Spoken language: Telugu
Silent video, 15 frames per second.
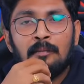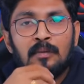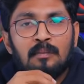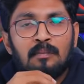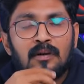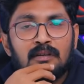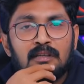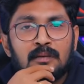యాపిల్
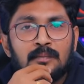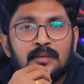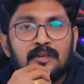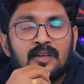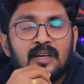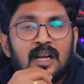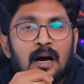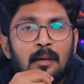పండు చెప్తే
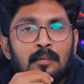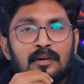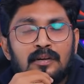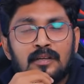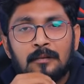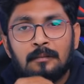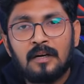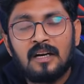వీళ్ళు ఆ
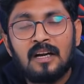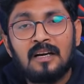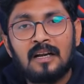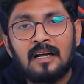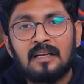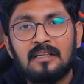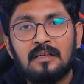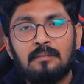పండు ఈ పండు
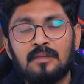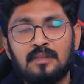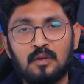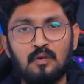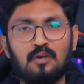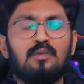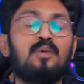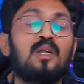అంటారని చెప్పేసి
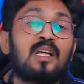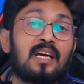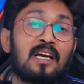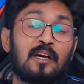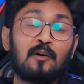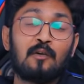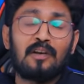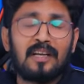గుండు మీద
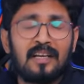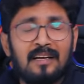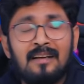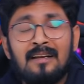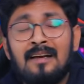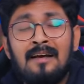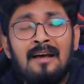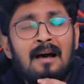గీక్కొని
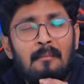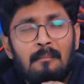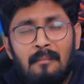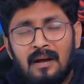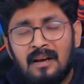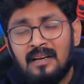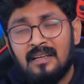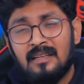
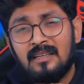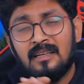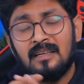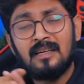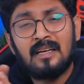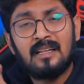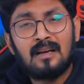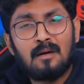మళ్ళీ
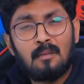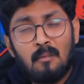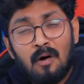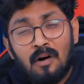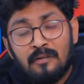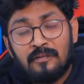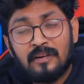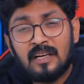దీన్ని ఏదైనా
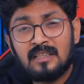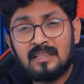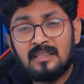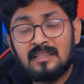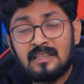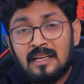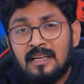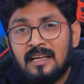మోడిఫికేషన్
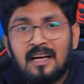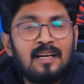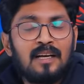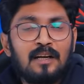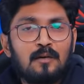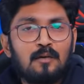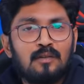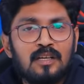చేయాలి
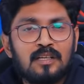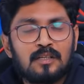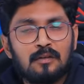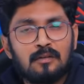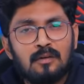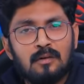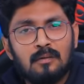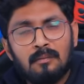అనే
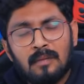ఉద్దేశంతో